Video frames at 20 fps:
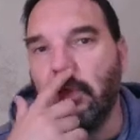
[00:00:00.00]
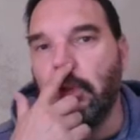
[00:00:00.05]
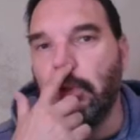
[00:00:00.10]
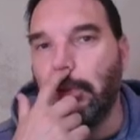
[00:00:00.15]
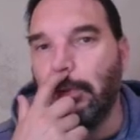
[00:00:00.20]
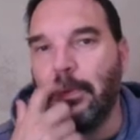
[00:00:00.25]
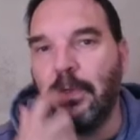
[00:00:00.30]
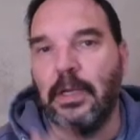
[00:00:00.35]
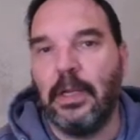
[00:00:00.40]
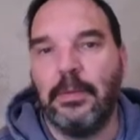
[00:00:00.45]

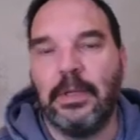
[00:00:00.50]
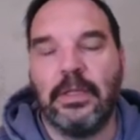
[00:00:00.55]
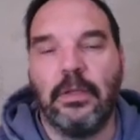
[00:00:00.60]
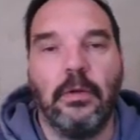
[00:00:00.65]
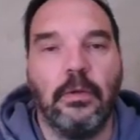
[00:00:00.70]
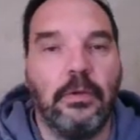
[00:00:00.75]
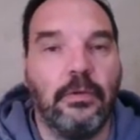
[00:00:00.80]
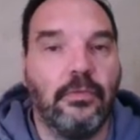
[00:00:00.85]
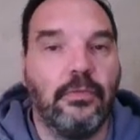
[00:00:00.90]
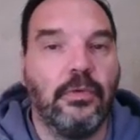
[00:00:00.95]
Donc là, maintenant,
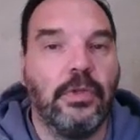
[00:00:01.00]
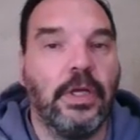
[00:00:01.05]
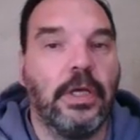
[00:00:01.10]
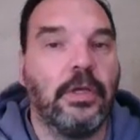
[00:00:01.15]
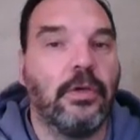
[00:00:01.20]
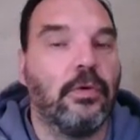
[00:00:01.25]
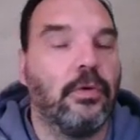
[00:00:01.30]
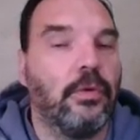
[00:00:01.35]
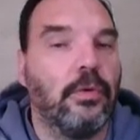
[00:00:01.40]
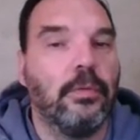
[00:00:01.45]
il faudrait
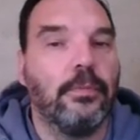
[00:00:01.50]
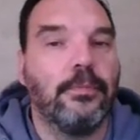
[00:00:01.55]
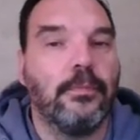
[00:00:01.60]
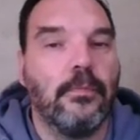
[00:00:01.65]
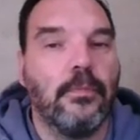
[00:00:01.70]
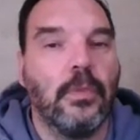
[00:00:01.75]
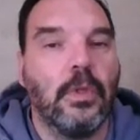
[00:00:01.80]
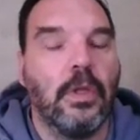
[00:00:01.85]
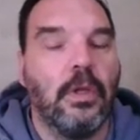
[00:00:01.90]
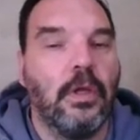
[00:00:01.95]
que,
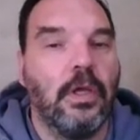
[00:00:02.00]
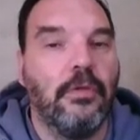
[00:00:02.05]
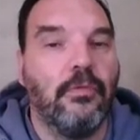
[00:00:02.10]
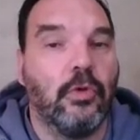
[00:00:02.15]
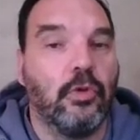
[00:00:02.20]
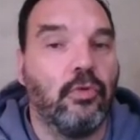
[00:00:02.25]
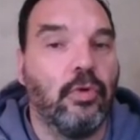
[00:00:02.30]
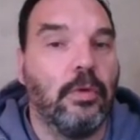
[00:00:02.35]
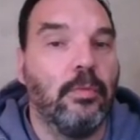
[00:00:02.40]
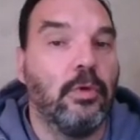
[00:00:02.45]

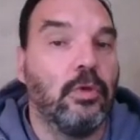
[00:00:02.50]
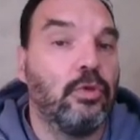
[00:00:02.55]
éventuellement,